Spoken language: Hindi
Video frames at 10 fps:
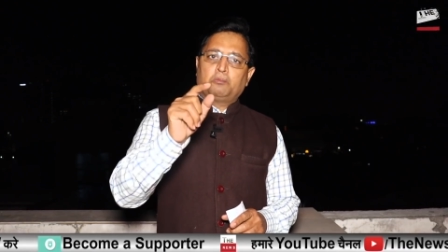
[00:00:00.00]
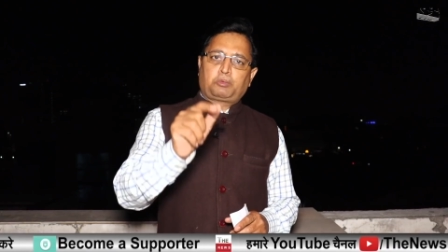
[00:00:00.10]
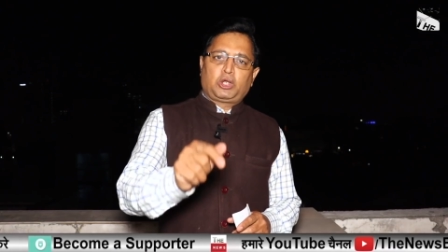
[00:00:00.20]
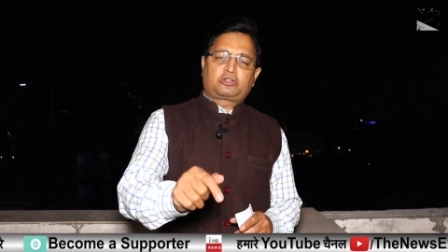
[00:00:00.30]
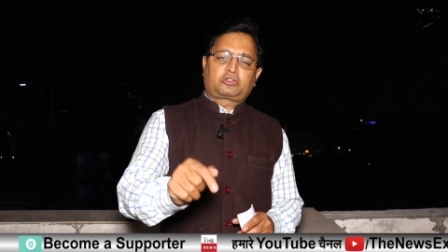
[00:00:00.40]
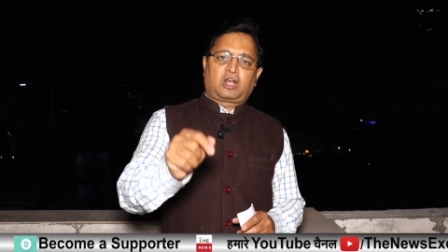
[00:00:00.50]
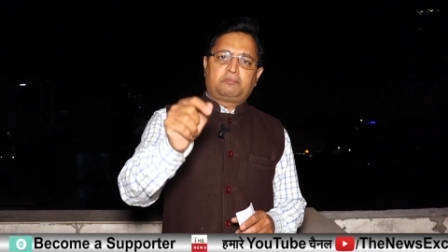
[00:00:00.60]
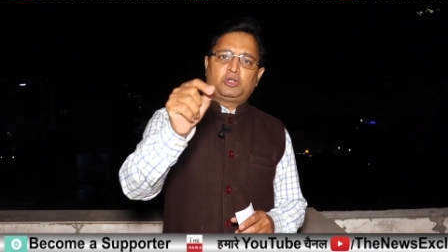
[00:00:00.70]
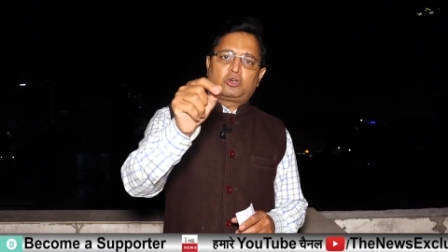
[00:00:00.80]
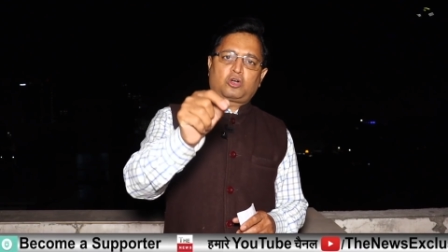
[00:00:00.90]
पुलिस
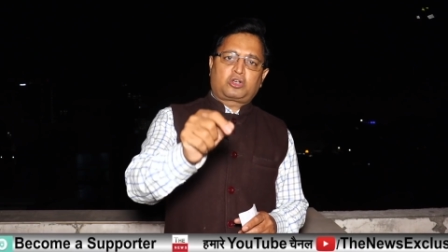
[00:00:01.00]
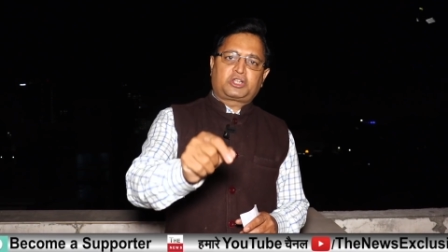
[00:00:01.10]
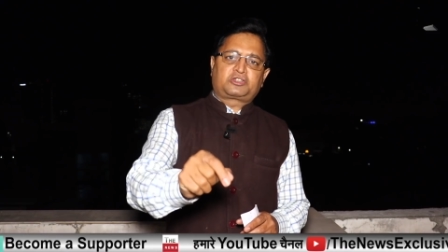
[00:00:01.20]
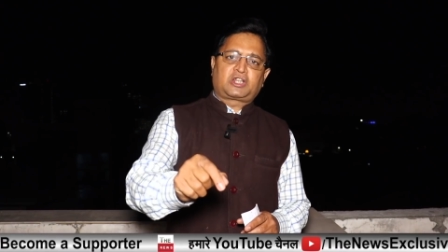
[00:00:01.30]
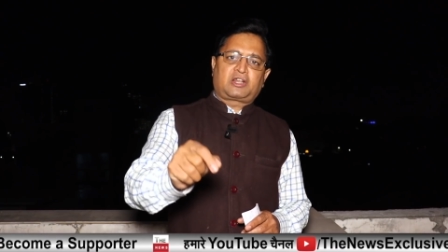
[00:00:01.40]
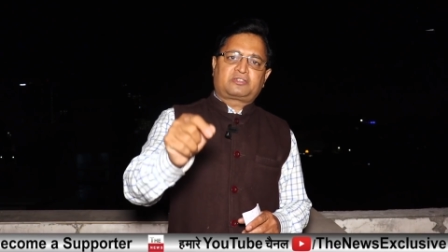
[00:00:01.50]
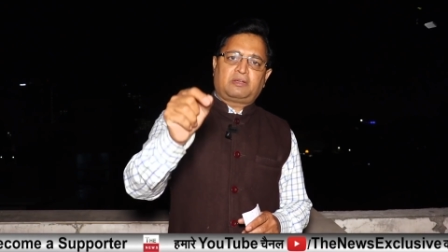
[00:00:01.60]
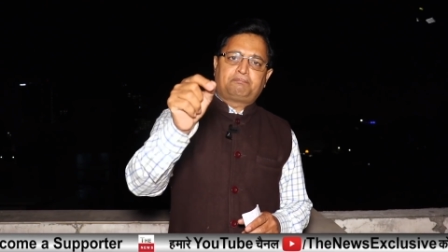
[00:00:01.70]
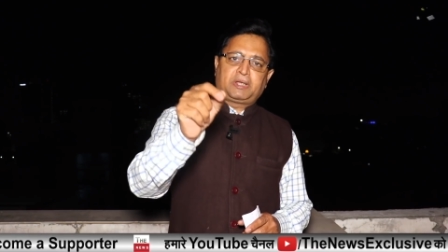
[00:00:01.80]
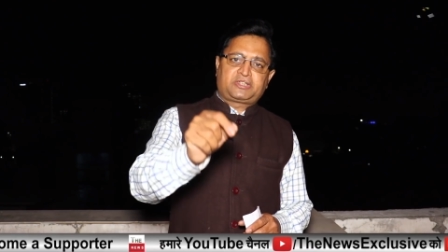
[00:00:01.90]
कर्मियों को किस तरह
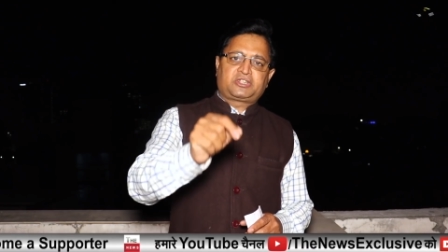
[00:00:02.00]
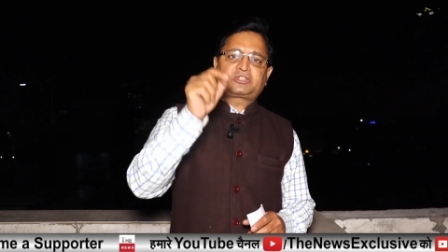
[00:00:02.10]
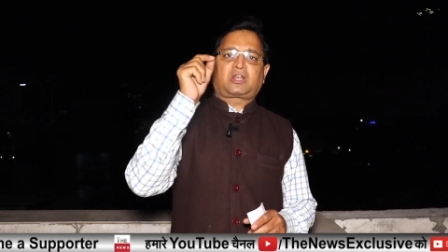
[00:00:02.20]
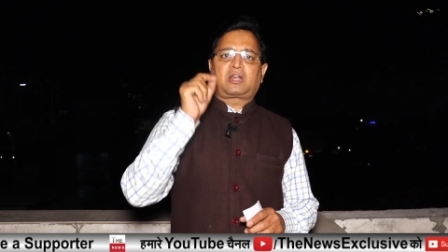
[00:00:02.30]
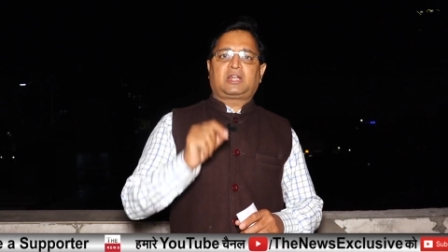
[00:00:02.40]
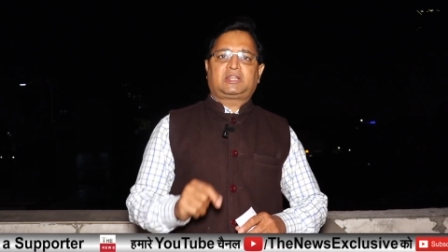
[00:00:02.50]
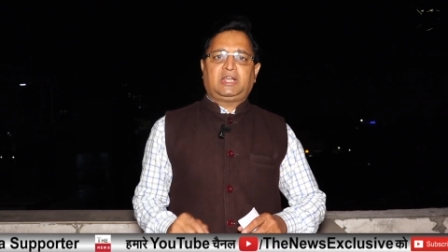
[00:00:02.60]
से बेजित कर रहे